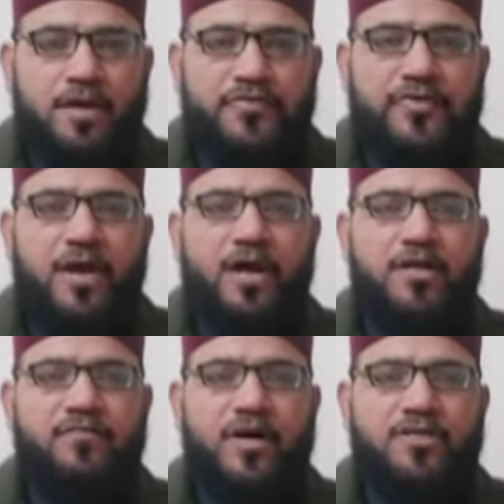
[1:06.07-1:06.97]

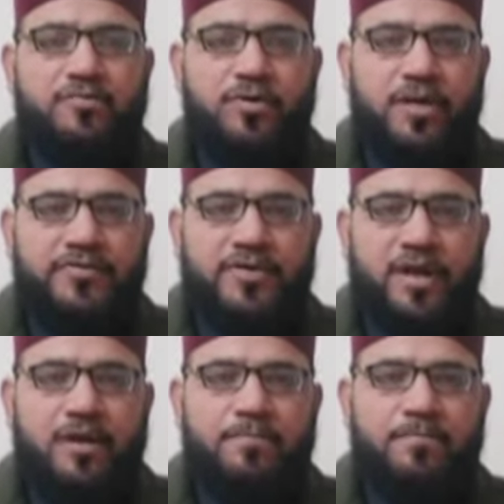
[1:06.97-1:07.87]
इंतहाई
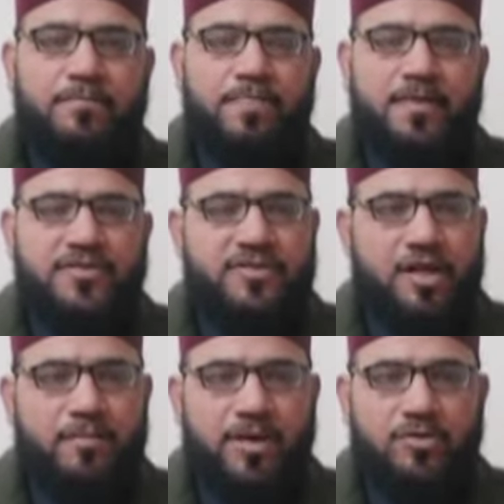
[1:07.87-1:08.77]
वाजबुलहतराम
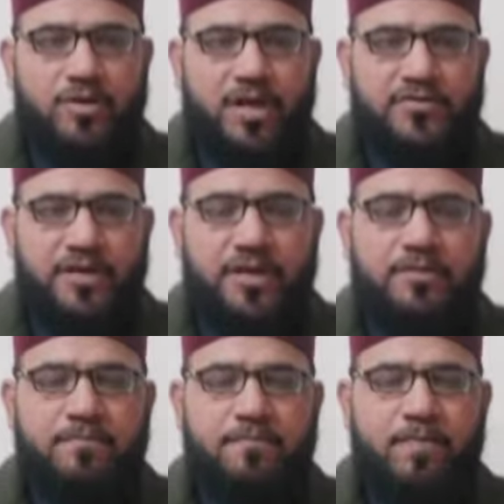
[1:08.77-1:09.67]
सामीन
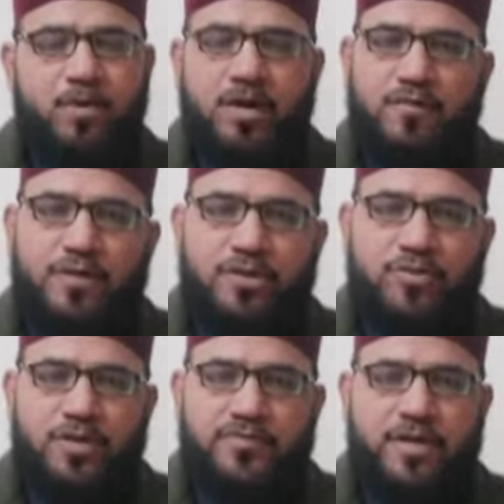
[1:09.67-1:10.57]
नाजरीन और
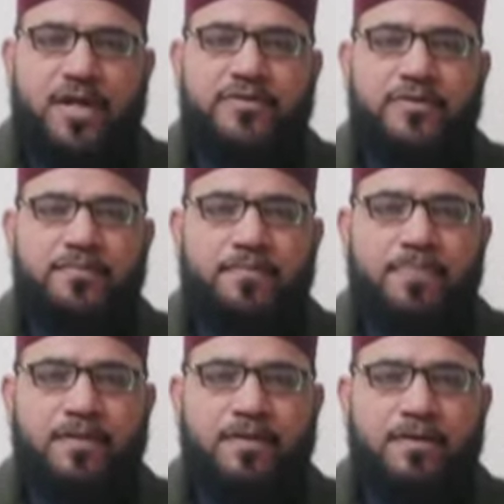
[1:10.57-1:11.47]
ख़वान हजरात
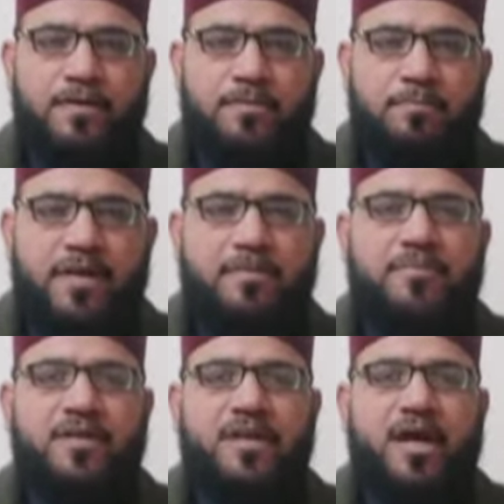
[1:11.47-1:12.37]

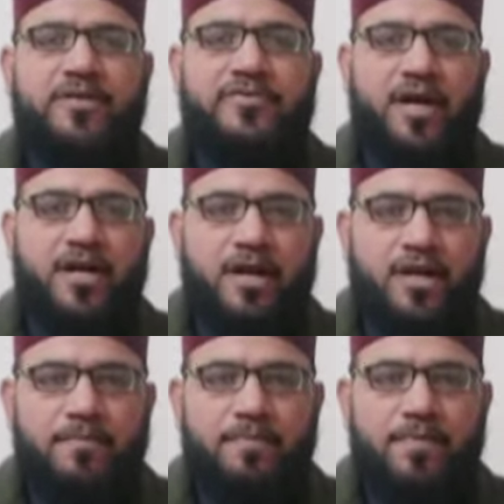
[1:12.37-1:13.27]
बेहमदिल्ला ताली
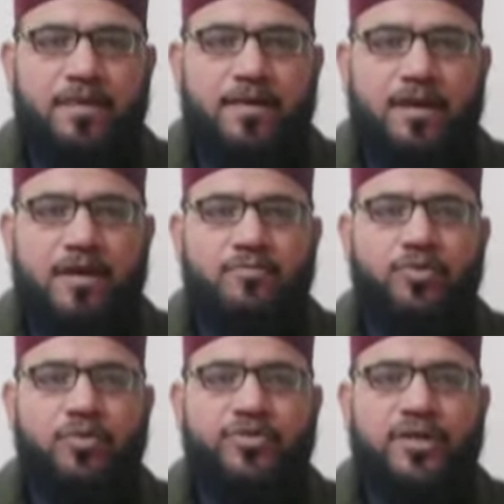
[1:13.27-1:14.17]
हम
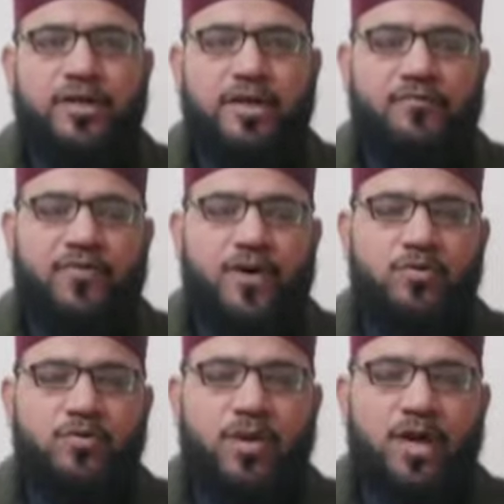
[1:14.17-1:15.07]
दुरुस
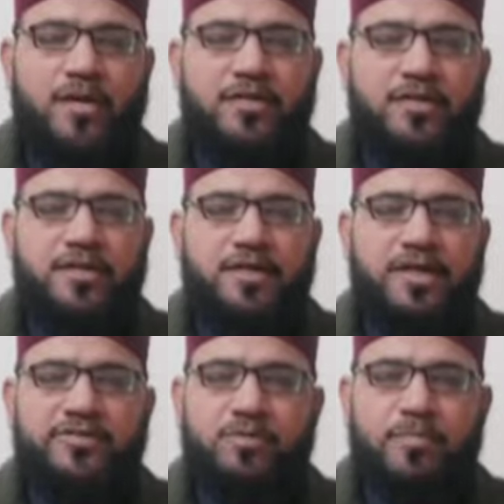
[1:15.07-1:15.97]
इरफानकुरान की
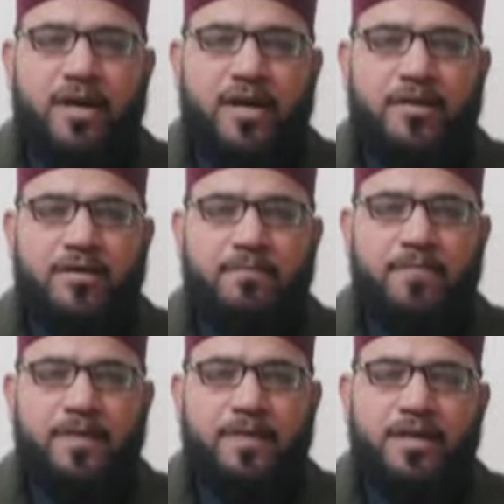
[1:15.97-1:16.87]
इस मुबारक
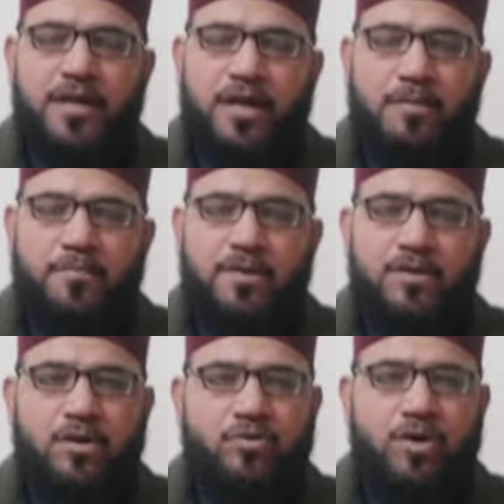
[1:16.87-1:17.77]
इल्मी
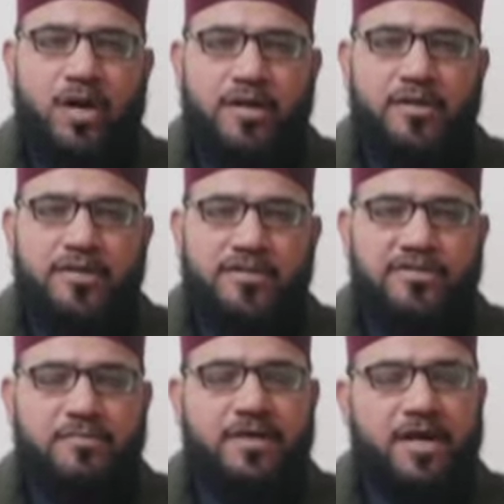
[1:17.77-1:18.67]
और रूहानी
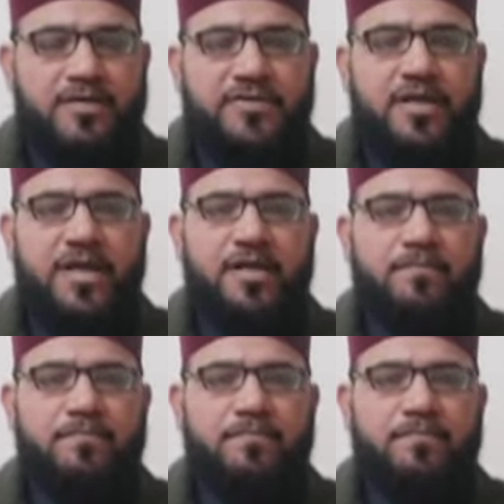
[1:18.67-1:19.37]
नशस्त में हाजिर हैं